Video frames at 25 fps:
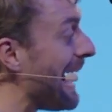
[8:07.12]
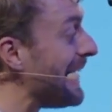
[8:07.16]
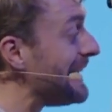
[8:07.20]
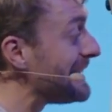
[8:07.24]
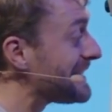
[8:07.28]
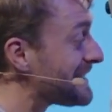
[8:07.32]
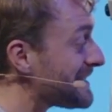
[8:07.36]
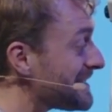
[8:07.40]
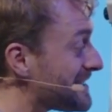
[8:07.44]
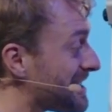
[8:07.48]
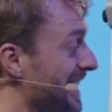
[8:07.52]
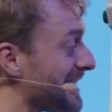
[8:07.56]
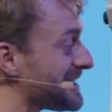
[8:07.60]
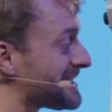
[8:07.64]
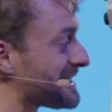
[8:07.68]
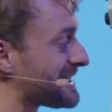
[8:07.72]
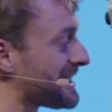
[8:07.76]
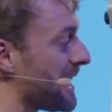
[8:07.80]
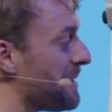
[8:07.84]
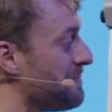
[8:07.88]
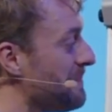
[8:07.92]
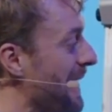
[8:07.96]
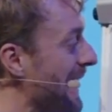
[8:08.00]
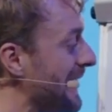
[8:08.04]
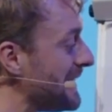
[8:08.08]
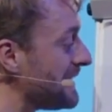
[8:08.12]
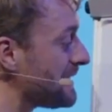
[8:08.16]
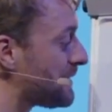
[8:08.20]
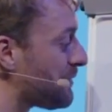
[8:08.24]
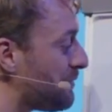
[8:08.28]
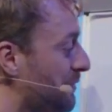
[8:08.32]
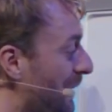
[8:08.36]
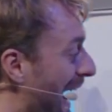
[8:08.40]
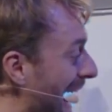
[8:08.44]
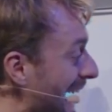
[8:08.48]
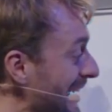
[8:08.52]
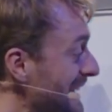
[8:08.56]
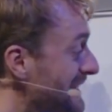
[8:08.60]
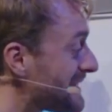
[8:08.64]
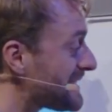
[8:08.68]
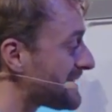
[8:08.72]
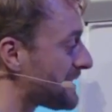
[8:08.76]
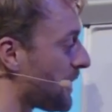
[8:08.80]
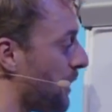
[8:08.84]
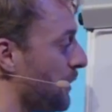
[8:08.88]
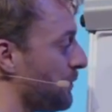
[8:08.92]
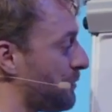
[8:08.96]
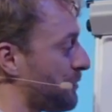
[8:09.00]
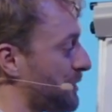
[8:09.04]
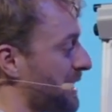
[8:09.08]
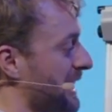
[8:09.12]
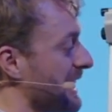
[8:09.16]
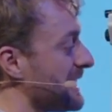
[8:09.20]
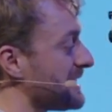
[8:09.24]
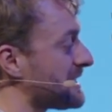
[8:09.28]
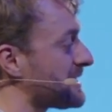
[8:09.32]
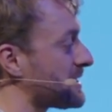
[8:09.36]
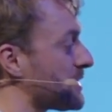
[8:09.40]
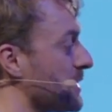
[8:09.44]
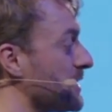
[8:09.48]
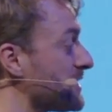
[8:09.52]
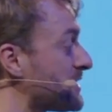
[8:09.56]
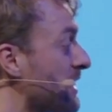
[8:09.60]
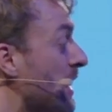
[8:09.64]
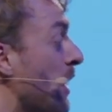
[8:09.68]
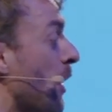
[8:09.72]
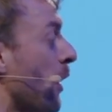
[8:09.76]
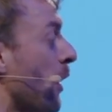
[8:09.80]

Alten Testament weist auf Christus